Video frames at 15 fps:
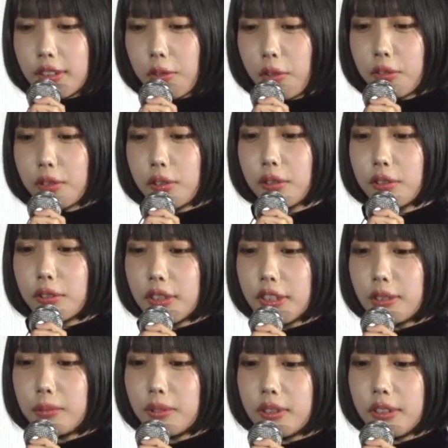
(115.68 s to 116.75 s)
本当の
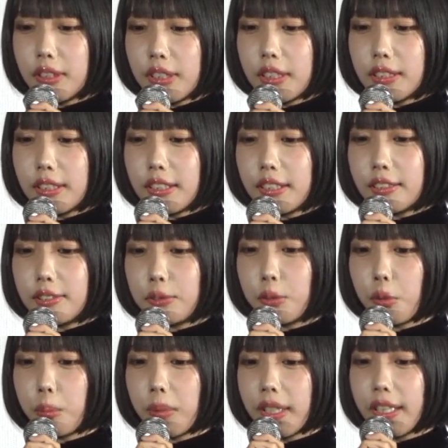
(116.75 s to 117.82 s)
自分ってじゃあど
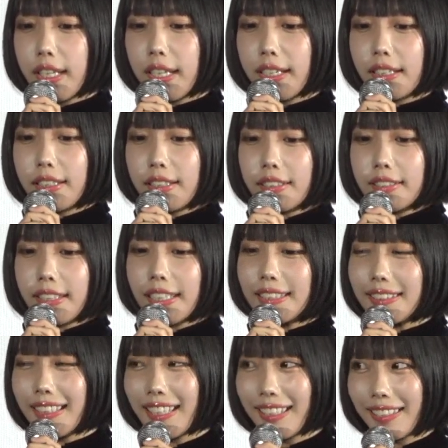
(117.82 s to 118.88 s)
こまで出
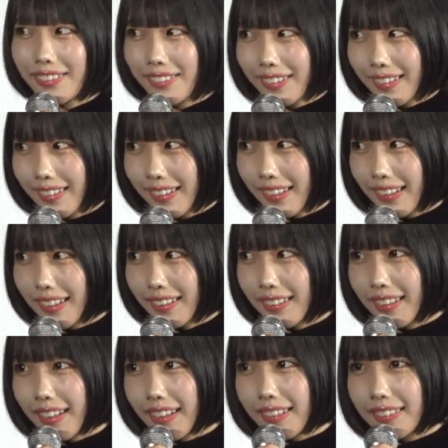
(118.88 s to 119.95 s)
していいのか分か
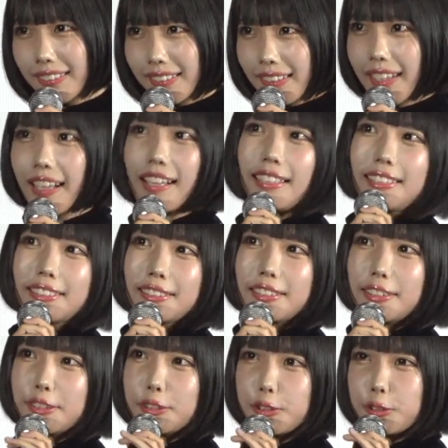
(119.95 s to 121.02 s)
んないとか、そ
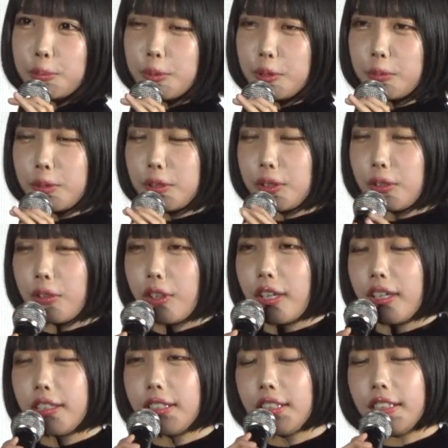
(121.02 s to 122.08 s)
ういう部分と
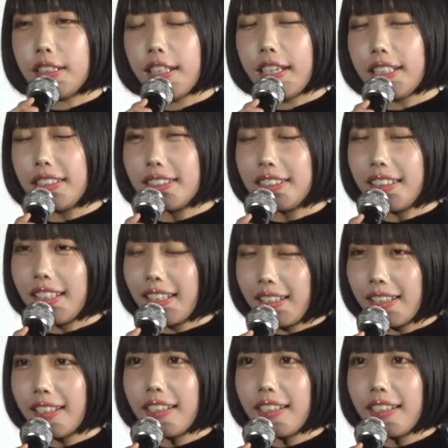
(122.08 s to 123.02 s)
かに対して。